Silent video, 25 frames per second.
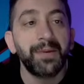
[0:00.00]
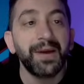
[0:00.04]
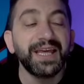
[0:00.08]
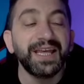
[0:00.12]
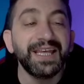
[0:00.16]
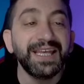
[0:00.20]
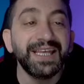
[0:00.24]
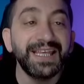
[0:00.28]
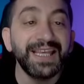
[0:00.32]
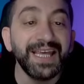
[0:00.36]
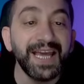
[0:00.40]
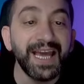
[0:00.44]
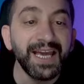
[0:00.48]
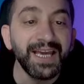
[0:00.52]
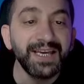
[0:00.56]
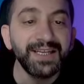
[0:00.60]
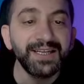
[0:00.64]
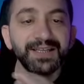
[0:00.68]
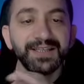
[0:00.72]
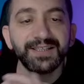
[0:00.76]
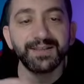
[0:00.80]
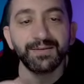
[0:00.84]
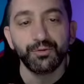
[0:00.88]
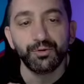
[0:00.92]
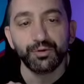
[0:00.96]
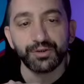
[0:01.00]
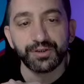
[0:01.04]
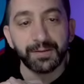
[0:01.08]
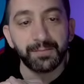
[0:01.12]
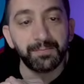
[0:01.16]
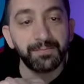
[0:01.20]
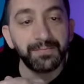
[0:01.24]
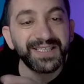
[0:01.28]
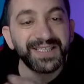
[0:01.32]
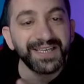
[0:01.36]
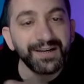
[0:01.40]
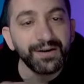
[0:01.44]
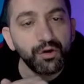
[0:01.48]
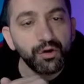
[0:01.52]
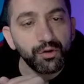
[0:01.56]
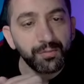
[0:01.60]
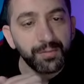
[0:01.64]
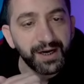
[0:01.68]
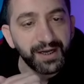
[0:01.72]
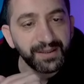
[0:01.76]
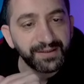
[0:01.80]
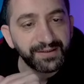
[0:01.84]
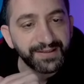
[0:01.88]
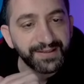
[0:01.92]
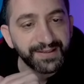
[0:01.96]
Peki y'yi nasıl bulacağım?
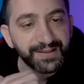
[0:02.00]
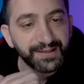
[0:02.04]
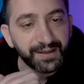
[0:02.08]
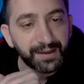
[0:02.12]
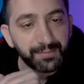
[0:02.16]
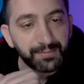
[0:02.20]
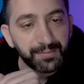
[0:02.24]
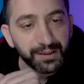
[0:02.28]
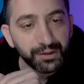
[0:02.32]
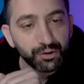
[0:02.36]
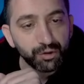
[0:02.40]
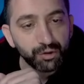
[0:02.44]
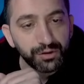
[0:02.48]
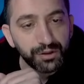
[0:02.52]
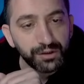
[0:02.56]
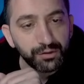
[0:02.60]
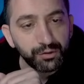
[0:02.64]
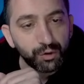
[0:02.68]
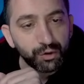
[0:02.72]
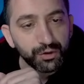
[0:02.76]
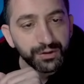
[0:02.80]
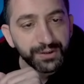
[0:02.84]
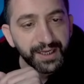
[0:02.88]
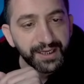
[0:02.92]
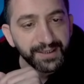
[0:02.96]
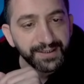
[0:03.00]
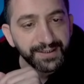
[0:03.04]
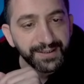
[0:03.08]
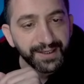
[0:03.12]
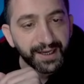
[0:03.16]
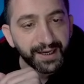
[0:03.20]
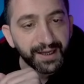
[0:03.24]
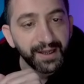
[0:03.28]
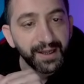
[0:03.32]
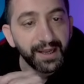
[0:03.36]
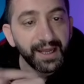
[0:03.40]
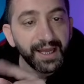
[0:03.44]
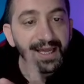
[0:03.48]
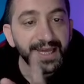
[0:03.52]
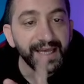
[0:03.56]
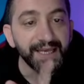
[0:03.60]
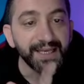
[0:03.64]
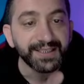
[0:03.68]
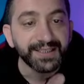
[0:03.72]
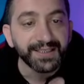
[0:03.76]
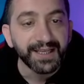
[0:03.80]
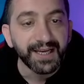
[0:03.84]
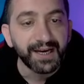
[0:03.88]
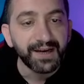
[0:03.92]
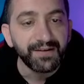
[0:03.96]
Pisagor bağıntısından bak şurada 90 sa
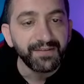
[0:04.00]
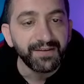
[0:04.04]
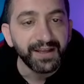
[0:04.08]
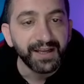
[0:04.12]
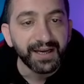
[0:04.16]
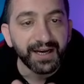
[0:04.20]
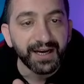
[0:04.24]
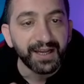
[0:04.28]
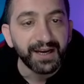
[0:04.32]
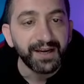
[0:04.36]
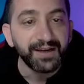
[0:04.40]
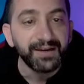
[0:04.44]
x kare ve y